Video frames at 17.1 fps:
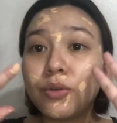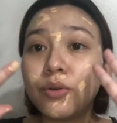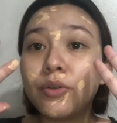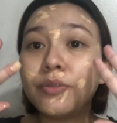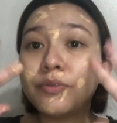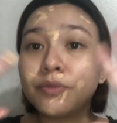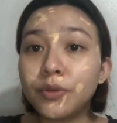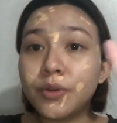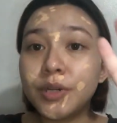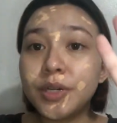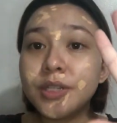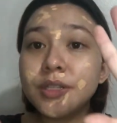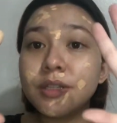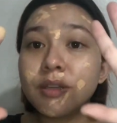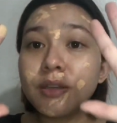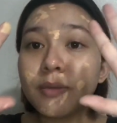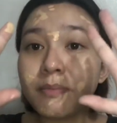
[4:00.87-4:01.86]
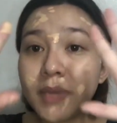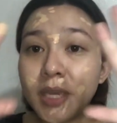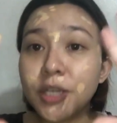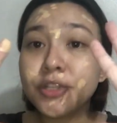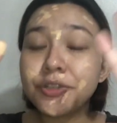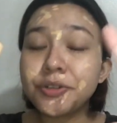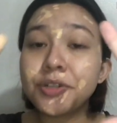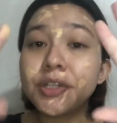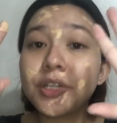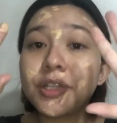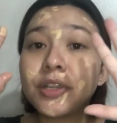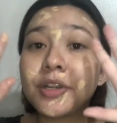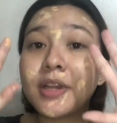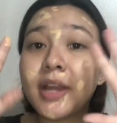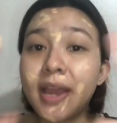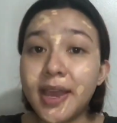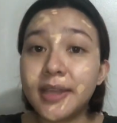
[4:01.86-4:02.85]
So, of course, make sure that
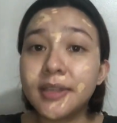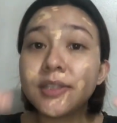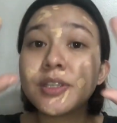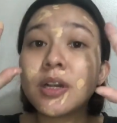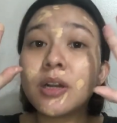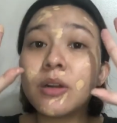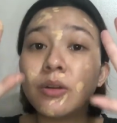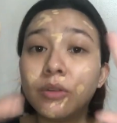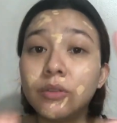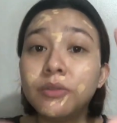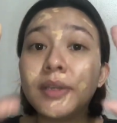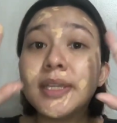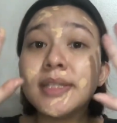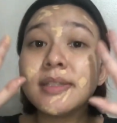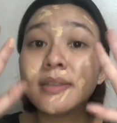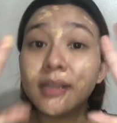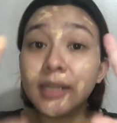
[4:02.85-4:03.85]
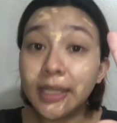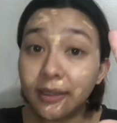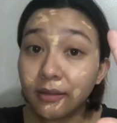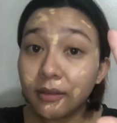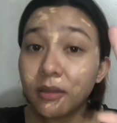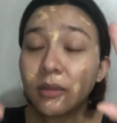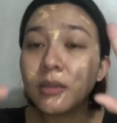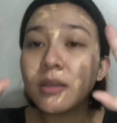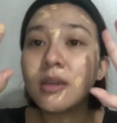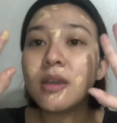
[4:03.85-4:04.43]
your hands are always clean.